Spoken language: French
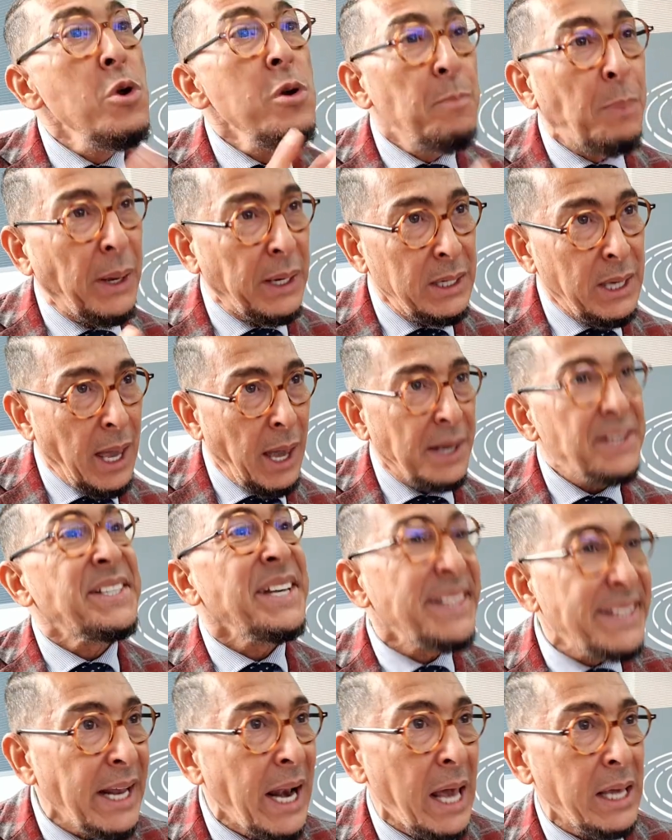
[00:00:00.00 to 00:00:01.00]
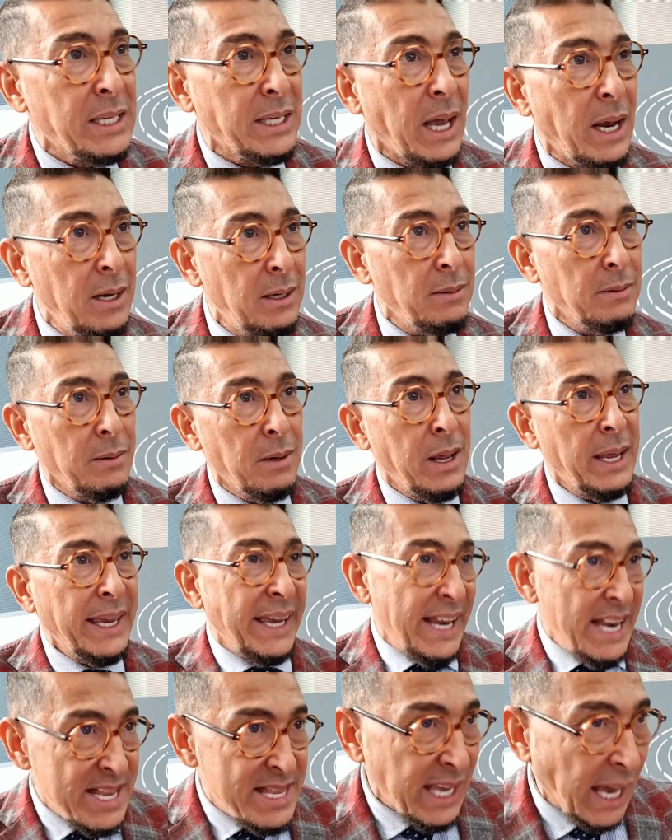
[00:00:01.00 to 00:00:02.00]
une prière, c'était laquelle
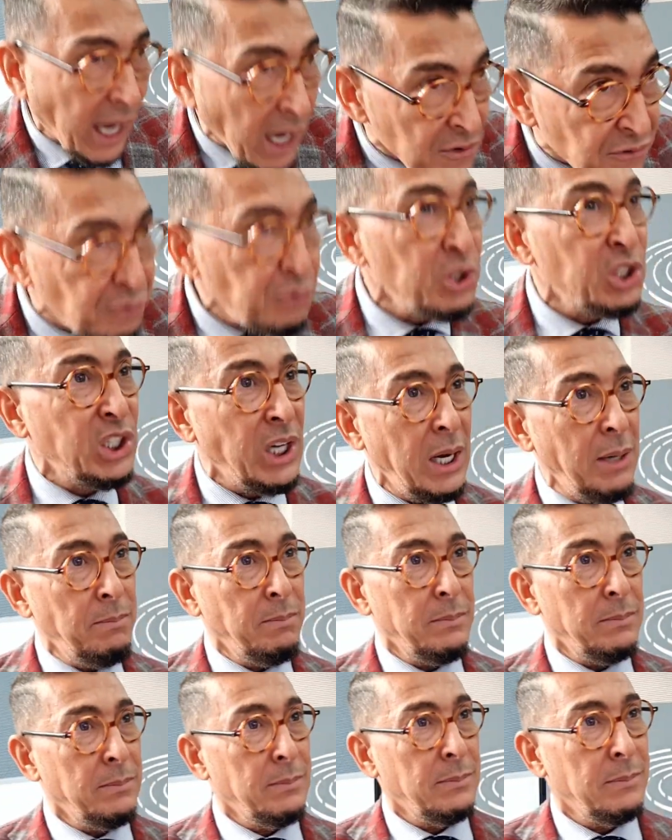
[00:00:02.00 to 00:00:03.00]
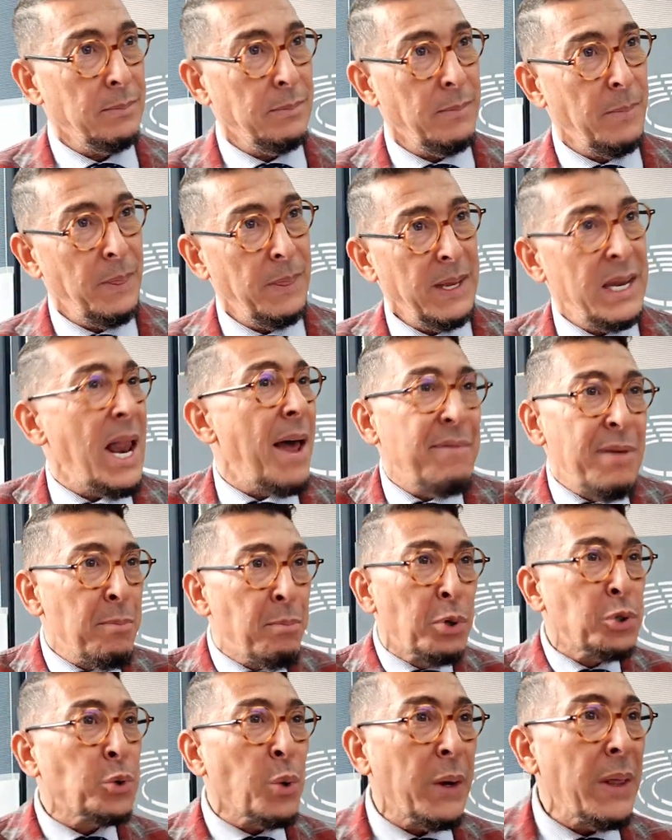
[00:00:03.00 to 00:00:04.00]
Il était réfugié, il
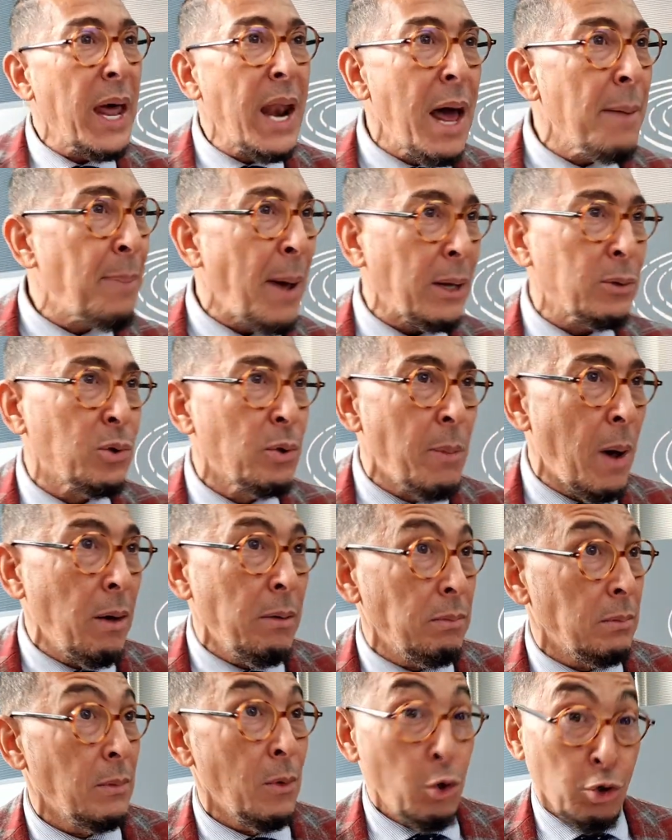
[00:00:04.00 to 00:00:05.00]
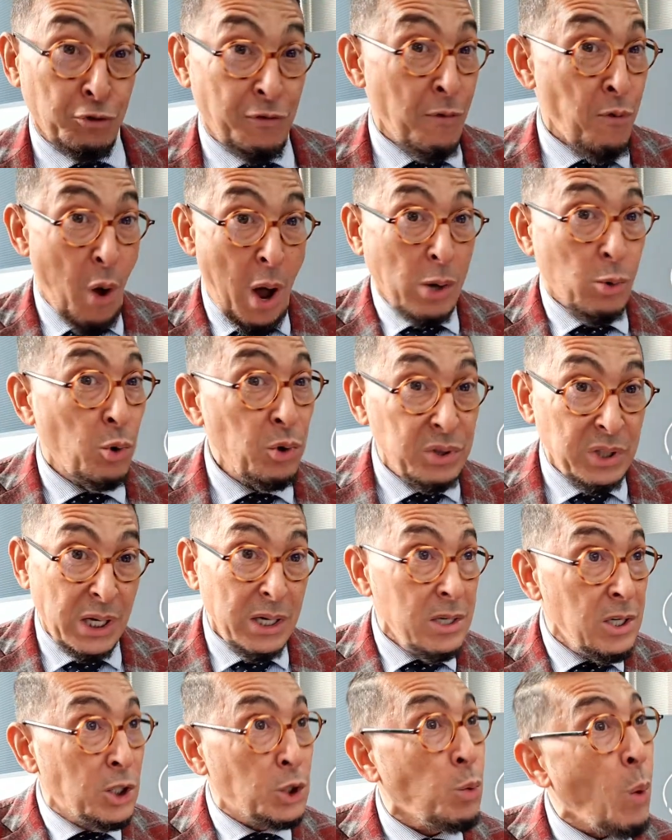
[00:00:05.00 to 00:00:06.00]
avait besoin d'un appartement. Je vais vous
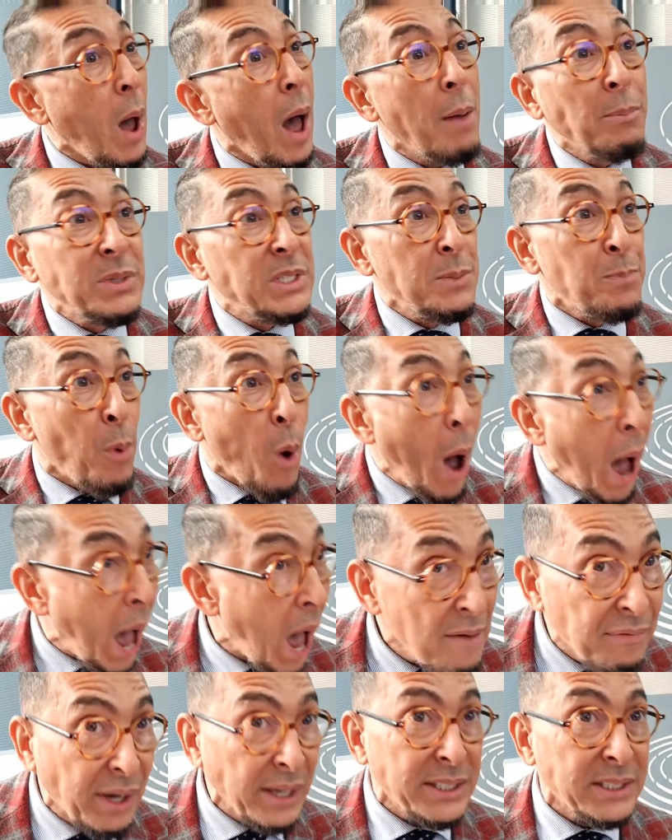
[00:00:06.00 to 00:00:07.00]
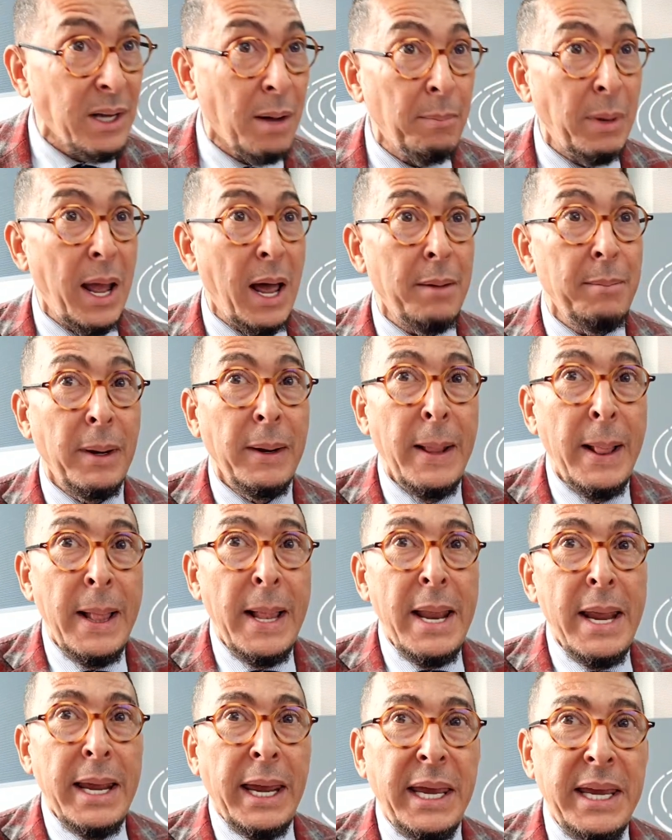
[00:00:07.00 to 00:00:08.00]
raconter une histoire un petit peu invraisemblable.
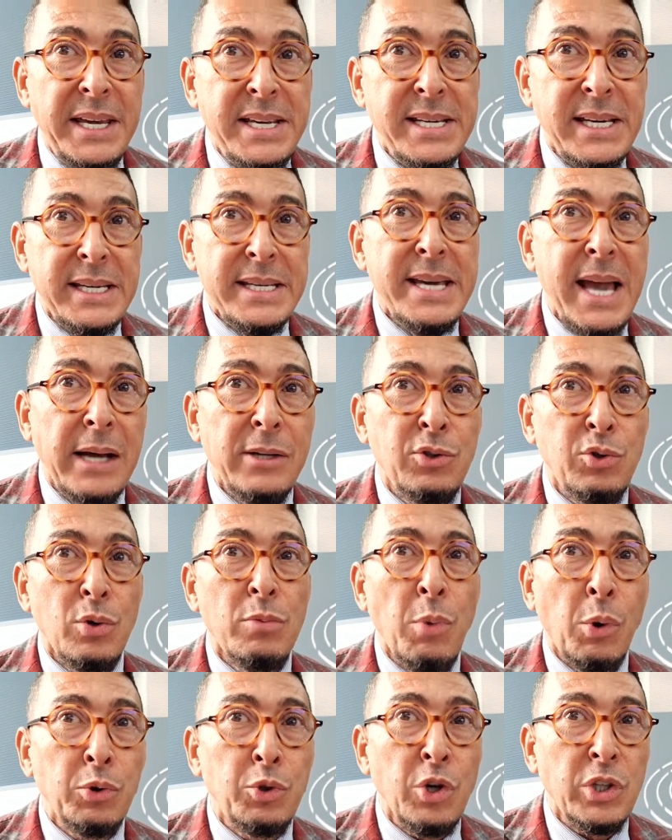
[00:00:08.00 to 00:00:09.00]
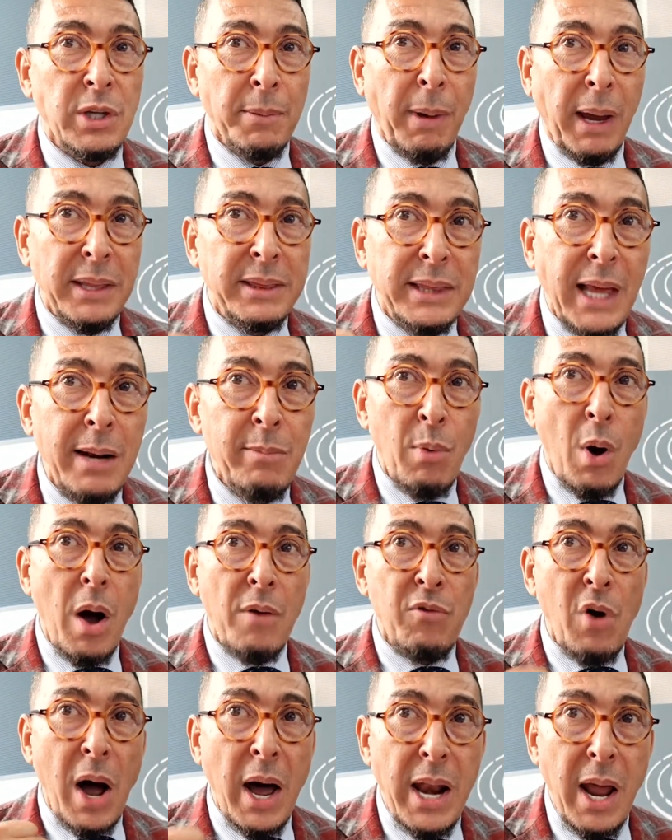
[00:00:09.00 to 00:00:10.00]
il crie à Dieu, mon Dieu, j'aimerais
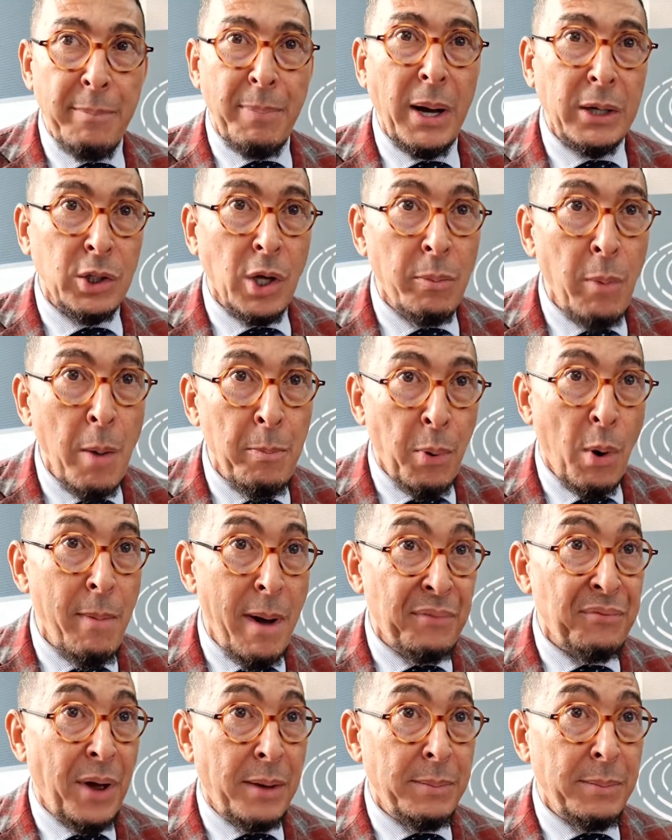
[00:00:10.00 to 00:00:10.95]
tellement avoir un appartement pour